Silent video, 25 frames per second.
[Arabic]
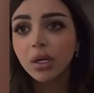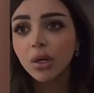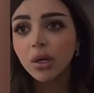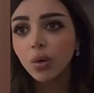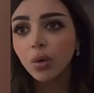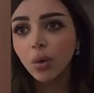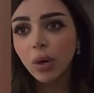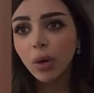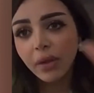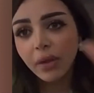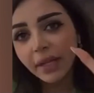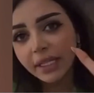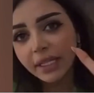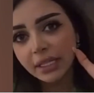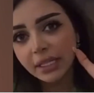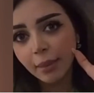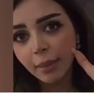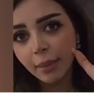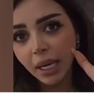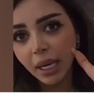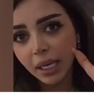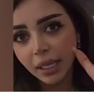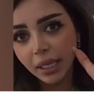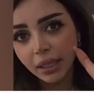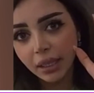وخذيتها
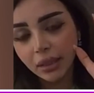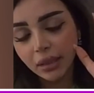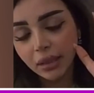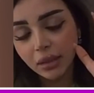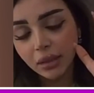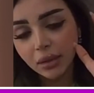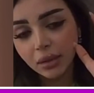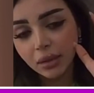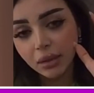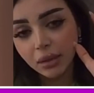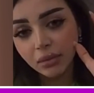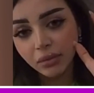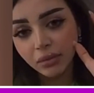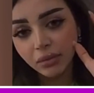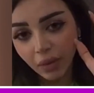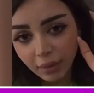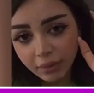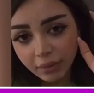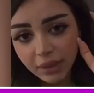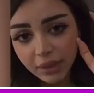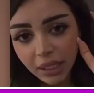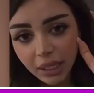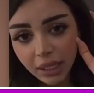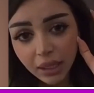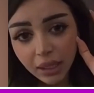معاي
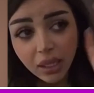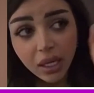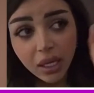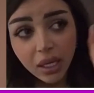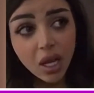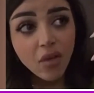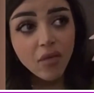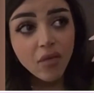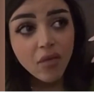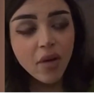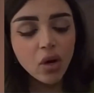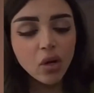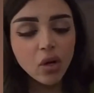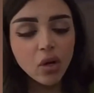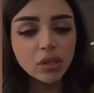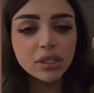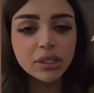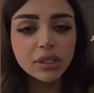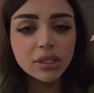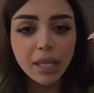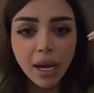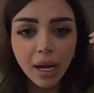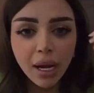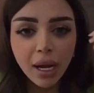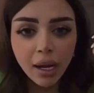فهمتني
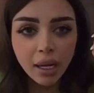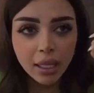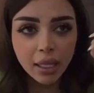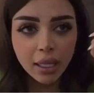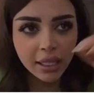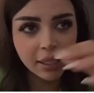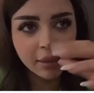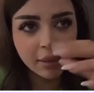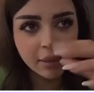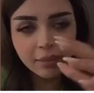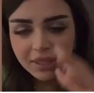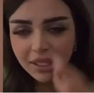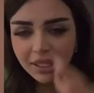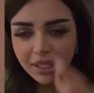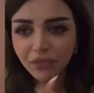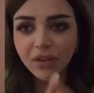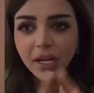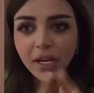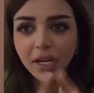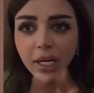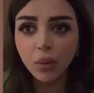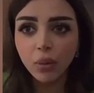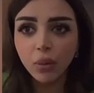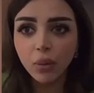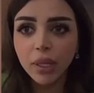فكنت آه، يعني
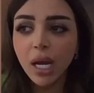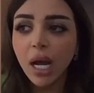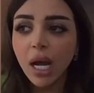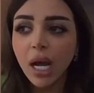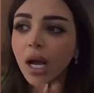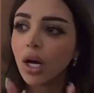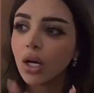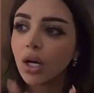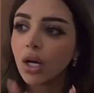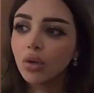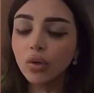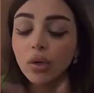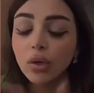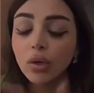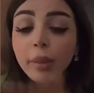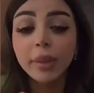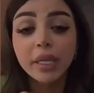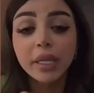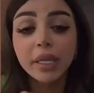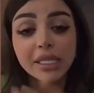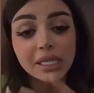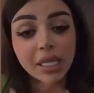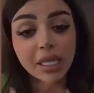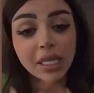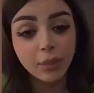متفقه انا وياها انه نبي
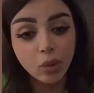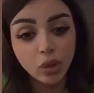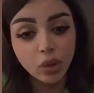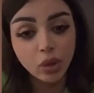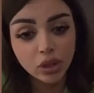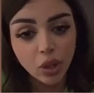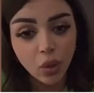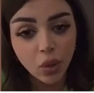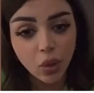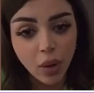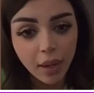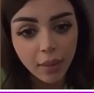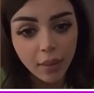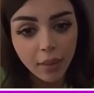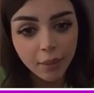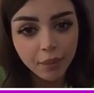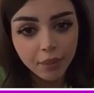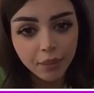نصنع محتوى